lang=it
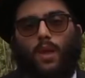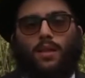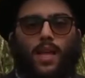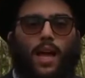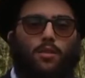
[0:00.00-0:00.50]

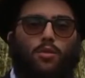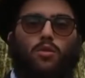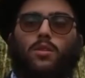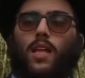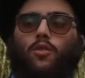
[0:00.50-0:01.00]
tanto
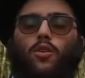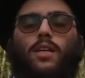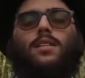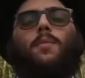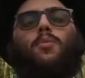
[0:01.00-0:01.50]
da non
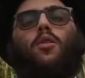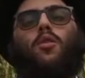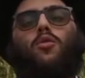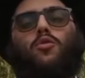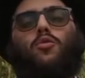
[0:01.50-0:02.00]
essere più
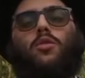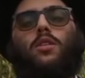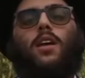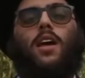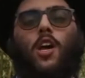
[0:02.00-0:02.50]

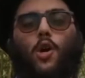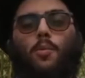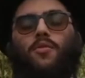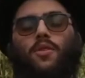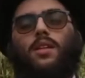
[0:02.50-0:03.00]
riconosciuti come
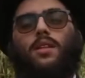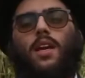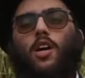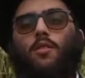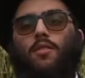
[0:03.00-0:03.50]
figli di
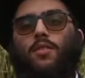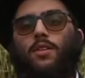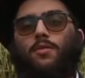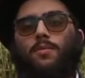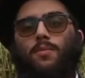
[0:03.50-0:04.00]
Jacob
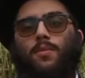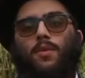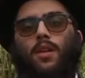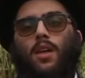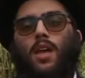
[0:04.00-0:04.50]
Avinu.
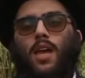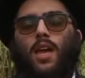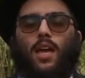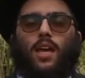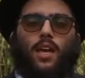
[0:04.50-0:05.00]

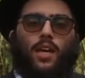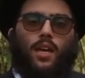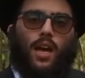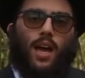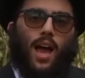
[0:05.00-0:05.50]
E
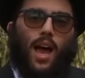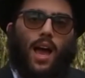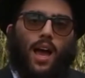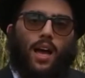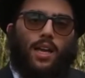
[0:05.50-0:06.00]

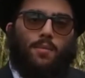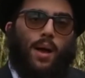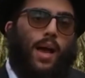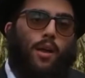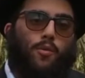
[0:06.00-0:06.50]
il
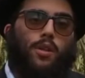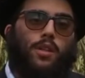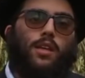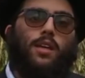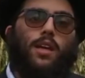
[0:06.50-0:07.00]
mare,
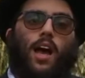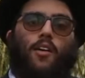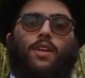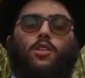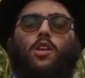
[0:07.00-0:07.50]
quindi,
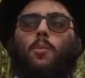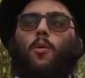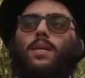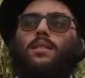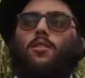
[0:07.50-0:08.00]
avendo la
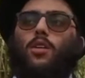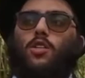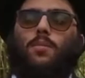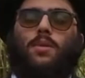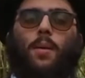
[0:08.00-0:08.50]
promessa con
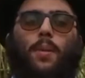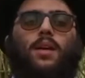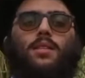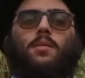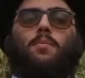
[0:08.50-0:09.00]
Hashem di
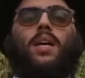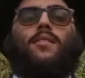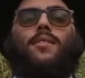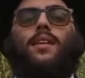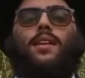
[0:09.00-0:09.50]
aprirsi per i
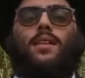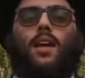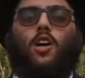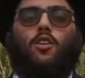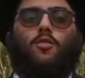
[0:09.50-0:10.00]
figli di
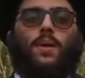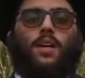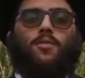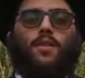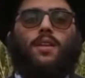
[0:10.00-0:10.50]
Jacob, per i
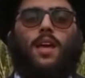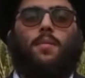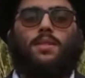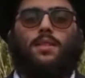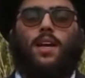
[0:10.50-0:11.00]
figli di Am
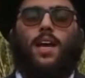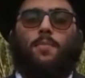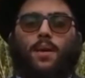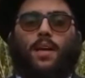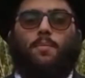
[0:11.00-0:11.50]
Israel,
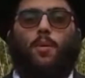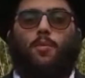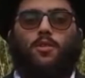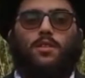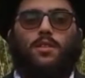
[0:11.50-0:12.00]
per il
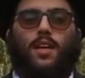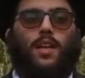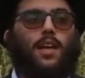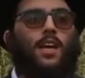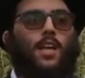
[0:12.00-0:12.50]
popolo di
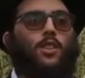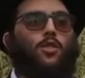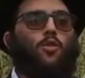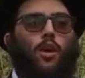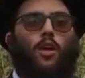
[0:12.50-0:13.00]
Israele,
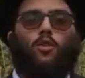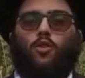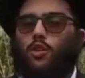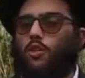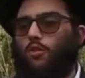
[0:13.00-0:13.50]
non
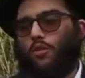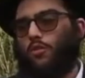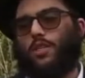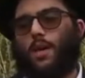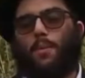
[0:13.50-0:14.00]
riconoscendoli, non
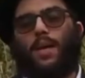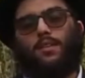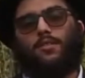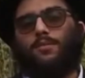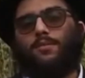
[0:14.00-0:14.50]
si è aperto.